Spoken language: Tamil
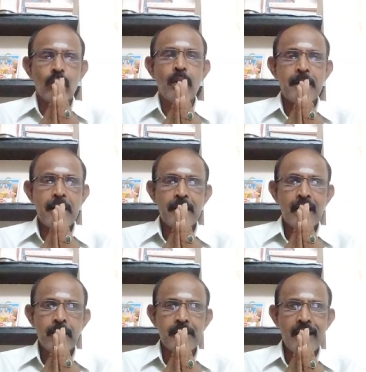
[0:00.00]
ஓம் கம்
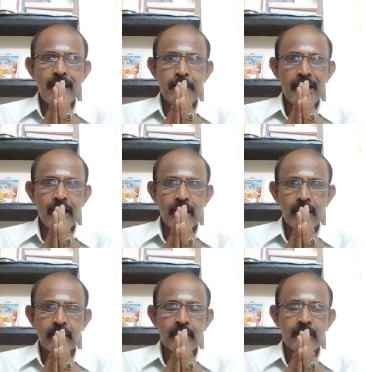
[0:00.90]
கணபதியே நமக
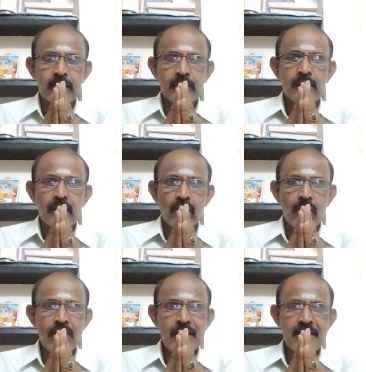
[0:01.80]

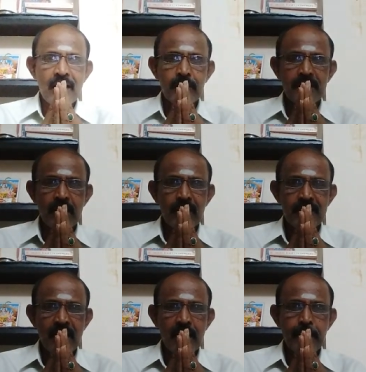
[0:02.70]
குருவடி சரணம் திருவடி
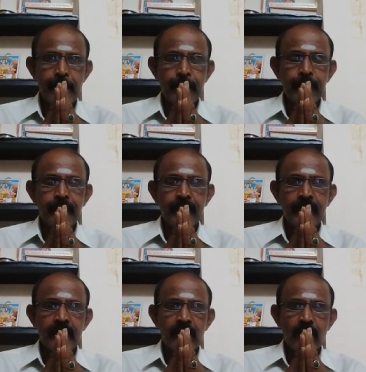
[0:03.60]
சரணம்
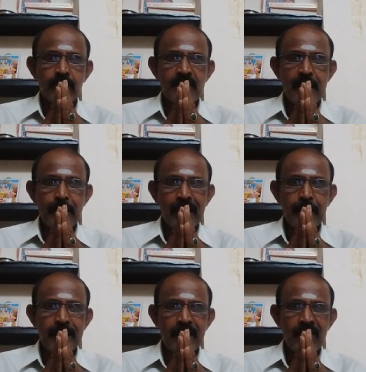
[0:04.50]
ஓம் ஸ்ரீ மகா
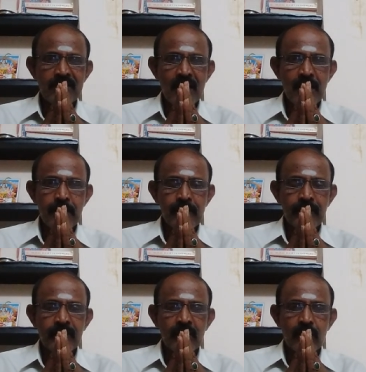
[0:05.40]
சரணம்
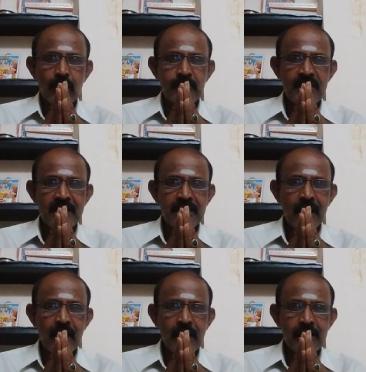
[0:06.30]
ஓம் ஸ்ரீ
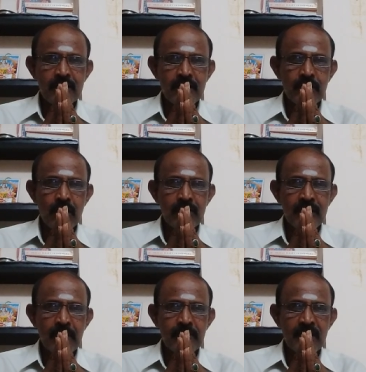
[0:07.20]
சங்கரானந்த சத்குரு
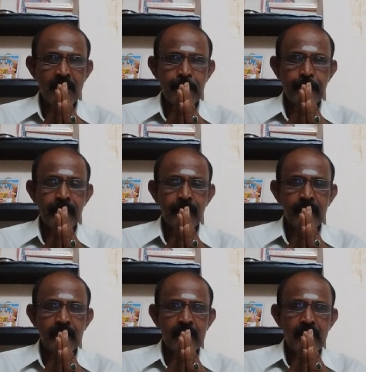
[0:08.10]
சரணம் சரணம்
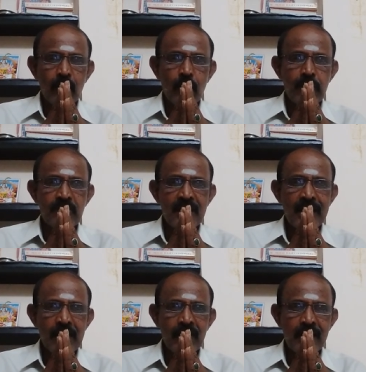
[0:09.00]
ஓம் ஸ்ரீ
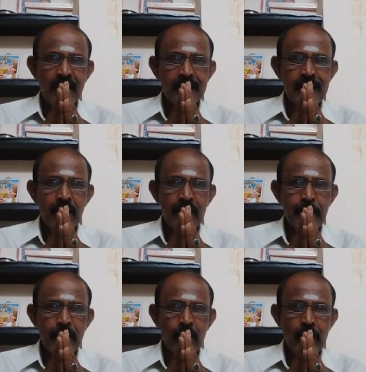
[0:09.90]
நவக்கிரக
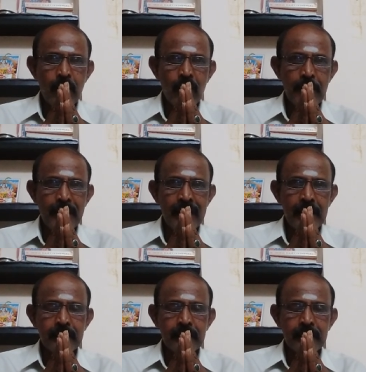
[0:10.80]
தேவதாபியோ நமோ நமக